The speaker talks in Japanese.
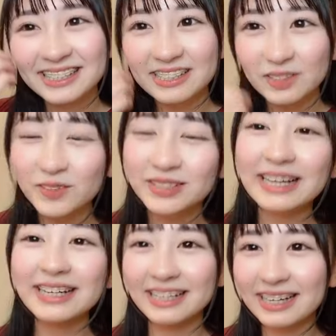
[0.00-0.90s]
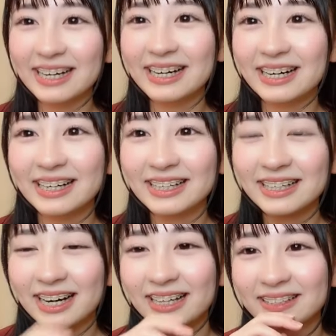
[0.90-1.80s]
そうだから
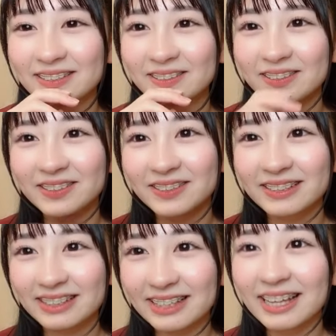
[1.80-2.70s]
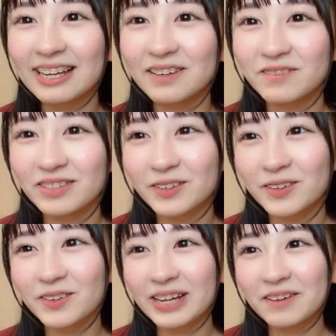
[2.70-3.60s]
あのね
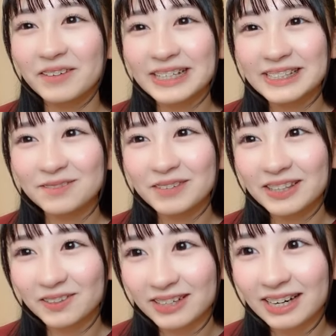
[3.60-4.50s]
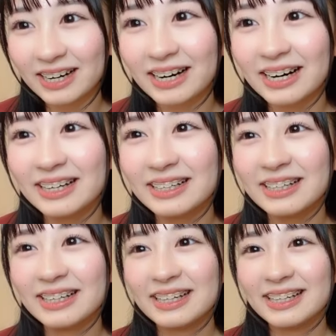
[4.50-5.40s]
公演お休みとか
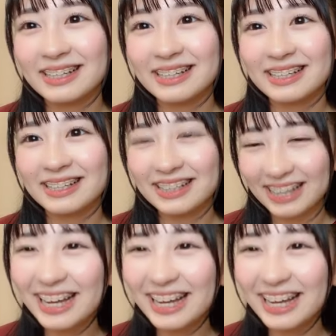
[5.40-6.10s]
ね